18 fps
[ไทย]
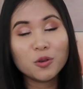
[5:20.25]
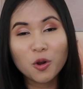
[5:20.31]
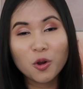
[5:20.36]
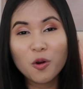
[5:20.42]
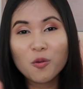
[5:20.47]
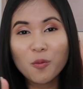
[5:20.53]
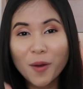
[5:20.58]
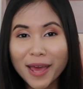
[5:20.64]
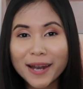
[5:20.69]
ย
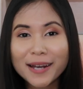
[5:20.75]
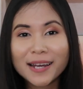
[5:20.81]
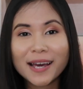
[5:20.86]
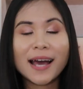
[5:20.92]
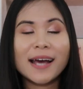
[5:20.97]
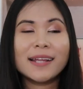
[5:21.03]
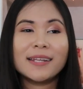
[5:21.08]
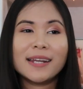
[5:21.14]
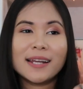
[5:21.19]
กเว้น
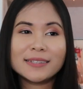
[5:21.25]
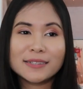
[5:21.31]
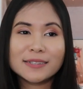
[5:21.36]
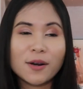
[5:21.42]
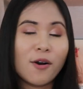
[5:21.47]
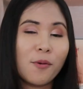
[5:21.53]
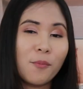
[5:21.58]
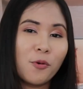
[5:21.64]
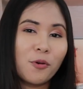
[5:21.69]
นะคะที่น่าเจ
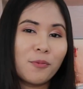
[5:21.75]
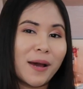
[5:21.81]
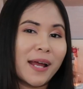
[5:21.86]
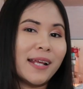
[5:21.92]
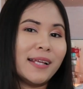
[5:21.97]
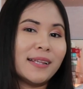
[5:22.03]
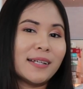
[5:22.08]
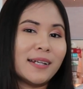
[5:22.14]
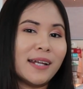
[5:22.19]
อข้อมูลมา
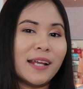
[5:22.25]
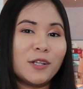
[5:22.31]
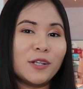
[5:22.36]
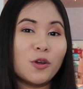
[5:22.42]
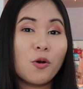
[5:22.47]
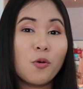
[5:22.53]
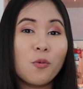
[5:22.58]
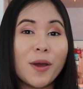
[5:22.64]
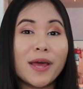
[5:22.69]
ในอินเทอร์เน็ต
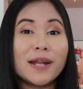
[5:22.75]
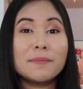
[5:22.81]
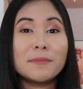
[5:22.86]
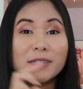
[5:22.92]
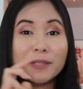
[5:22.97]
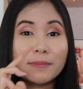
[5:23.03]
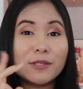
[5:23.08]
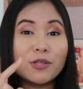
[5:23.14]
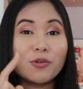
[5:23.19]
ยกเว้น
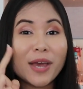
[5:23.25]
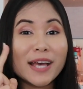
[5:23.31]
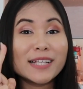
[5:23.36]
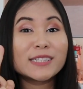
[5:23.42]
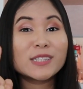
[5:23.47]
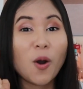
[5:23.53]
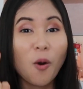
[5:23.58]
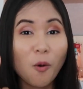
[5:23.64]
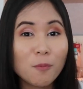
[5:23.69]
มันจะมีอยู่แค่
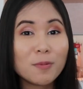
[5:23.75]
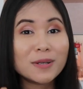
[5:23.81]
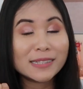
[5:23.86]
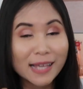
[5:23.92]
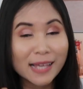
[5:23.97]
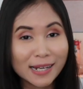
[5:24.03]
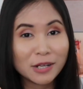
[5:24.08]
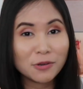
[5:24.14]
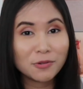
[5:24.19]

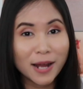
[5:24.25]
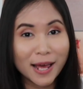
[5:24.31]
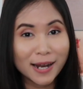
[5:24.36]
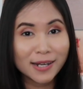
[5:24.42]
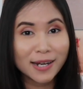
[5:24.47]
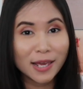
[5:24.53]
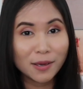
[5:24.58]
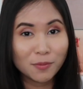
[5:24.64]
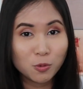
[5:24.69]
2%เท่านั้น
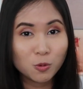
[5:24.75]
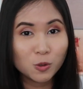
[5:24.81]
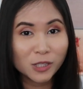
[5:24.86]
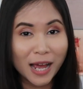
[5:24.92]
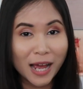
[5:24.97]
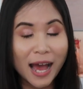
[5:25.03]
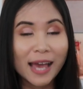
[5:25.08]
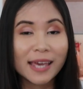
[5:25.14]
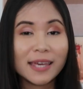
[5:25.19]
ในผู้
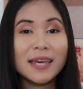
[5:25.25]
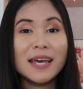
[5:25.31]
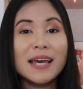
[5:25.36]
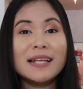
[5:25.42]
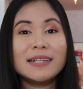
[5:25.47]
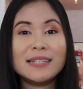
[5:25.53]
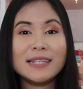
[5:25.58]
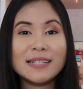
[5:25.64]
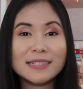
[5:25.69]
ชาย
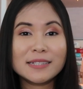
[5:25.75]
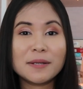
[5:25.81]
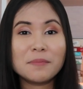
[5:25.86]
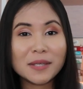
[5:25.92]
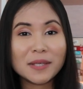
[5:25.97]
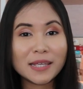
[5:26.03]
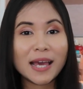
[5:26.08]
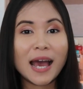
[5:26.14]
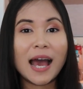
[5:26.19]
ที่จะ
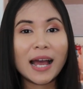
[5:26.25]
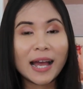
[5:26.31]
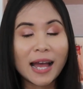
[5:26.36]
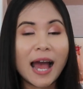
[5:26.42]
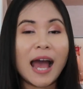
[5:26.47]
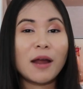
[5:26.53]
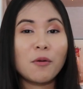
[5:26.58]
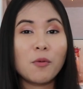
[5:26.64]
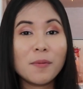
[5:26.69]
มีอา
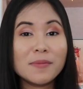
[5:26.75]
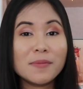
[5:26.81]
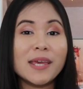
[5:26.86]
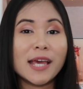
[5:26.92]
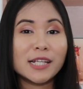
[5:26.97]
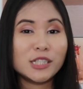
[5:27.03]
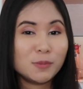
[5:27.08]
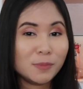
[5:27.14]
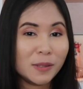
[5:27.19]
การว่ามี
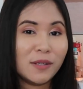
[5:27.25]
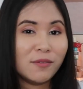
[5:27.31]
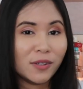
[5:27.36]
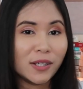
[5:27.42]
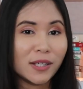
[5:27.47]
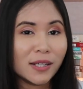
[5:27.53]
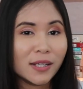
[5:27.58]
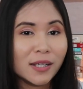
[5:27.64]
HPV